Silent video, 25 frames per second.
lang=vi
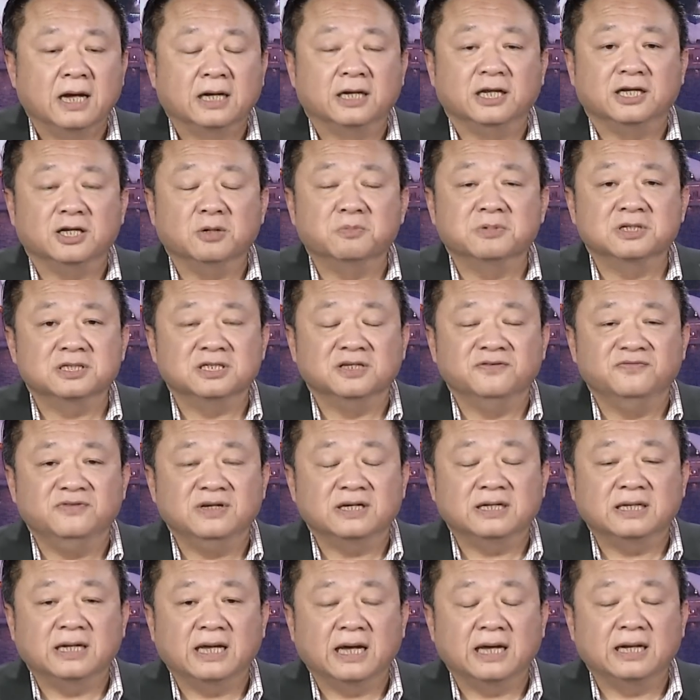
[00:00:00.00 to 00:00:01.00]
Thì trong cái sự
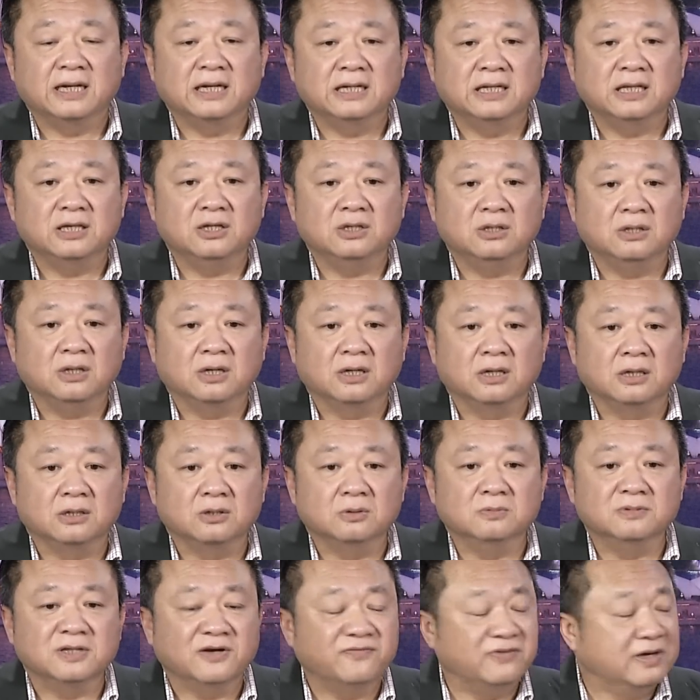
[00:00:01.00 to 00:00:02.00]
việc này đó thì
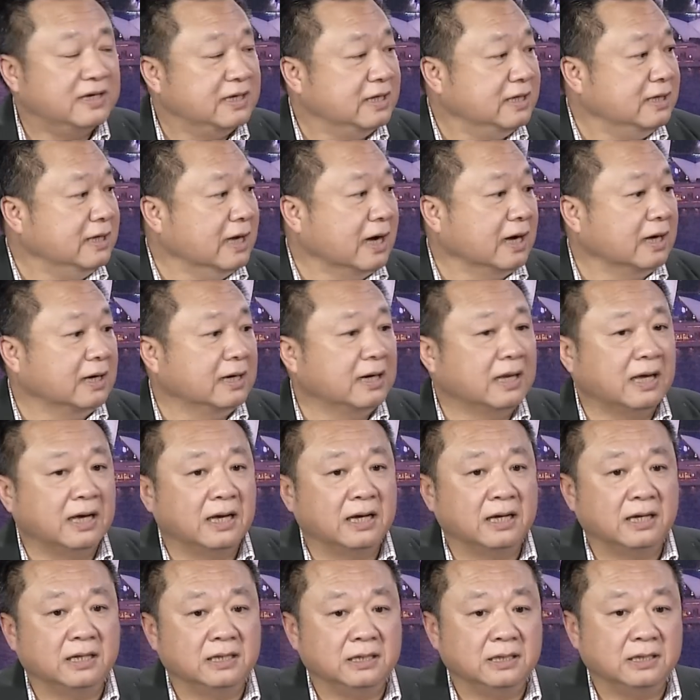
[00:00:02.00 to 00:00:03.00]
chúng ta phải ghi nhận
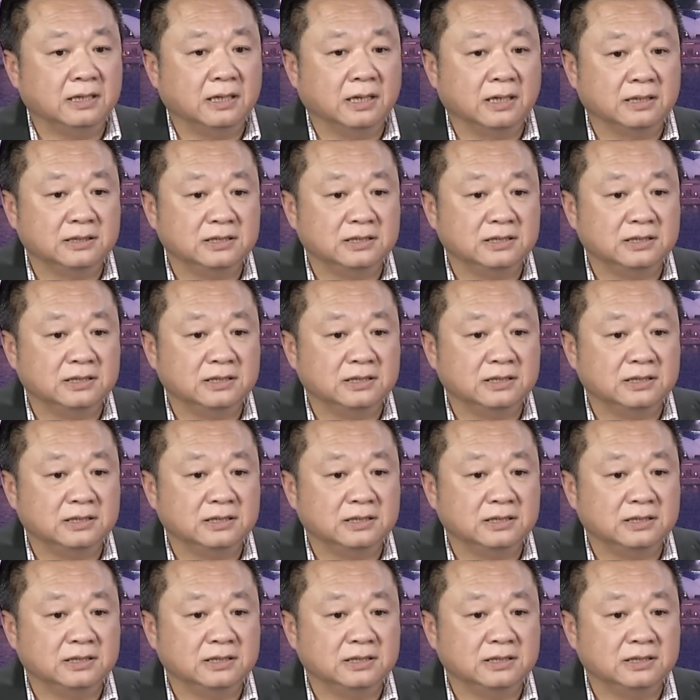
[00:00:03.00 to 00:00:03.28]
là